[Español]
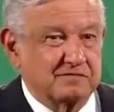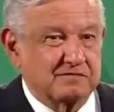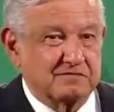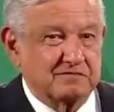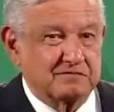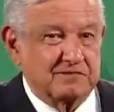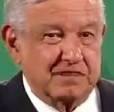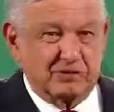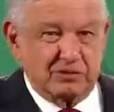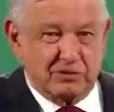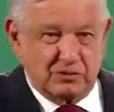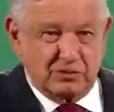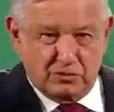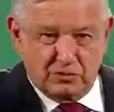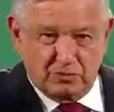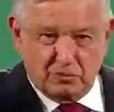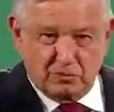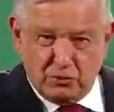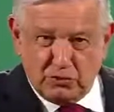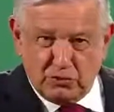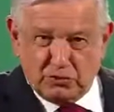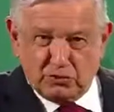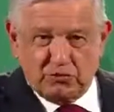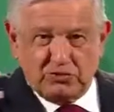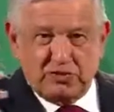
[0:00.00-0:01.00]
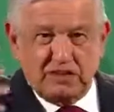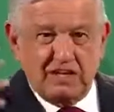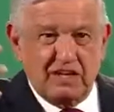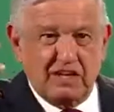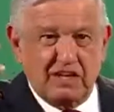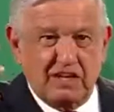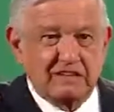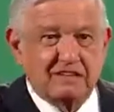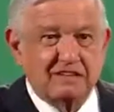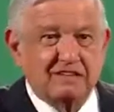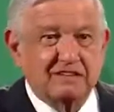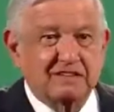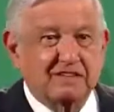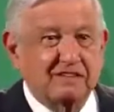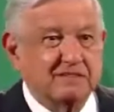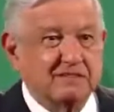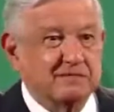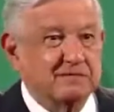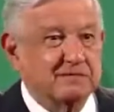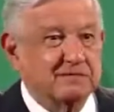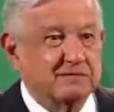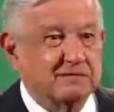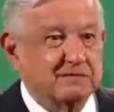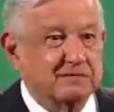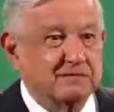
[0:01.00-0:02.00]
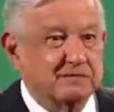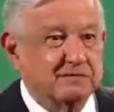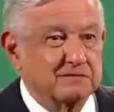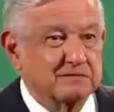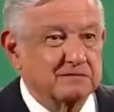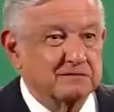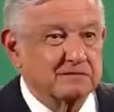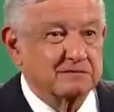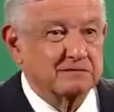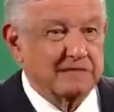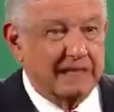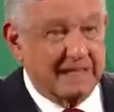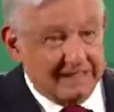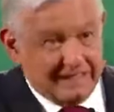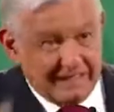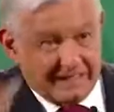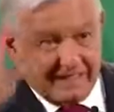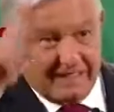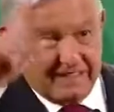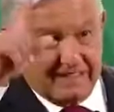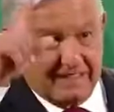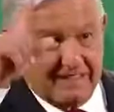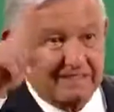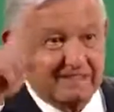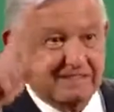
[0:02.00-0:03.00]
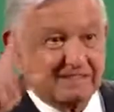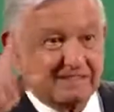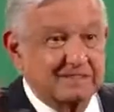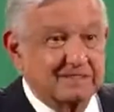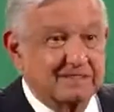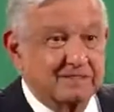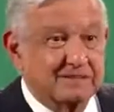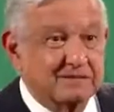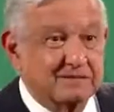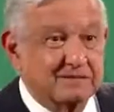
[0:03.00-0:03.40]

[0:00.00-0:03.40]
pero muchos días en Texas,